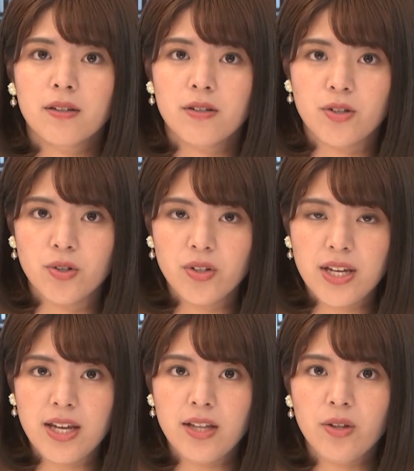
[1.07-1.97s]
衆議
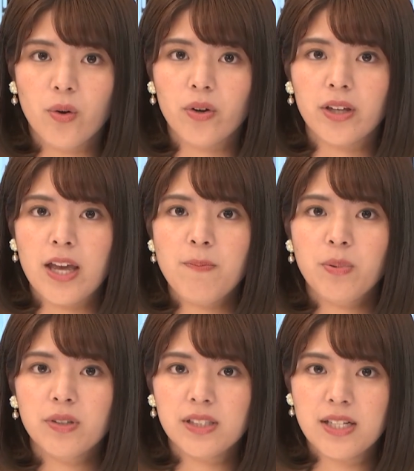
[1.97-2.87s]
院の憲
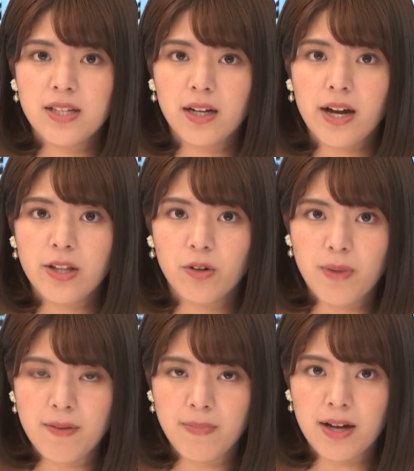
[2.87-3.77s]
法審査会の
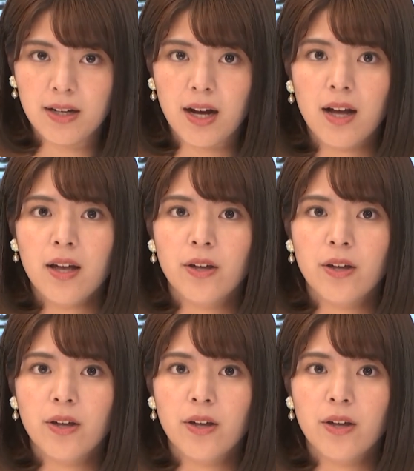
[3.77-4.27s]
メンバーが